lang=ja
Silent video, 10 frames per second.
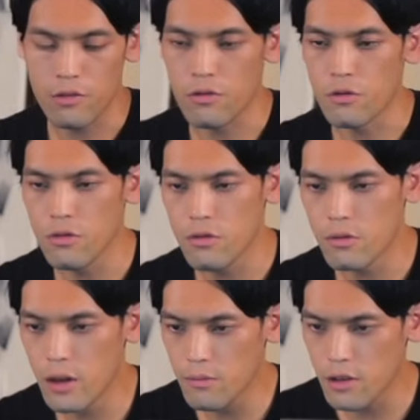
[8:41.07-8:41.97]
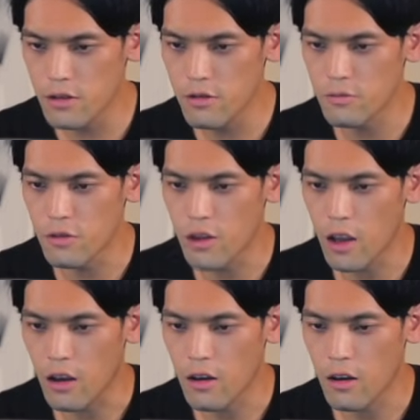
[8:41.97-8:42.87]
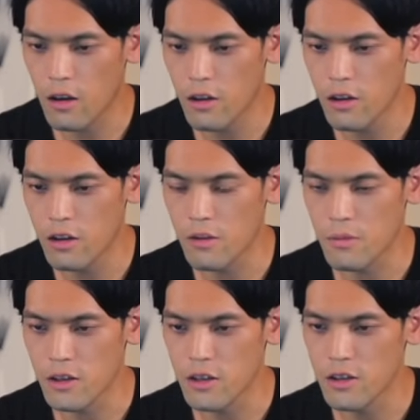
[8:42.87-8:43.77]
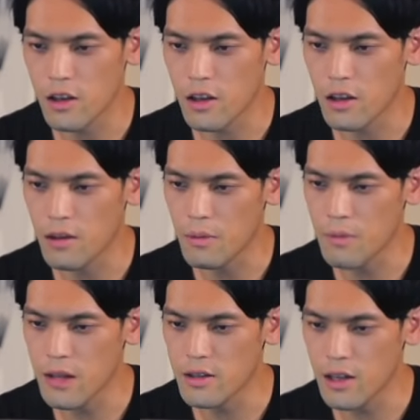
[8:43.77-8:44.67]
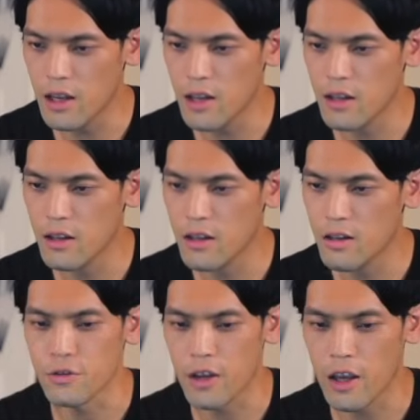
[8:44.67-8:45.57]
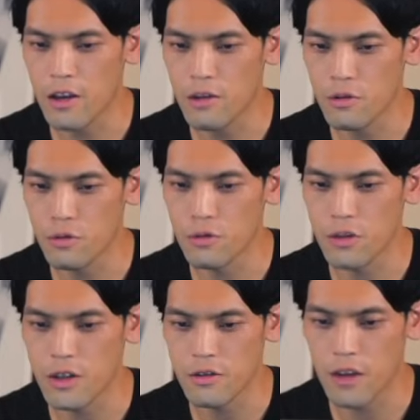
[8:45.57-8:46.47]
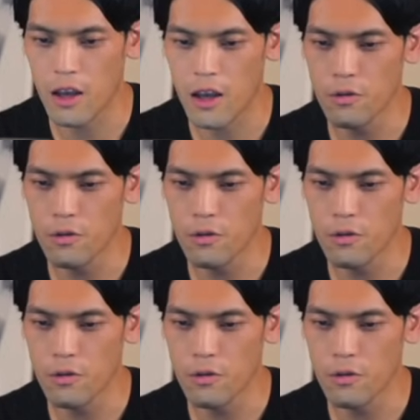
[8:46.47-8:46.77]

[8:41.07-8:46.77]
このホットアイマスクもね、えー、出てましたね。やっぱ目疲れんよね。コードレスで。こ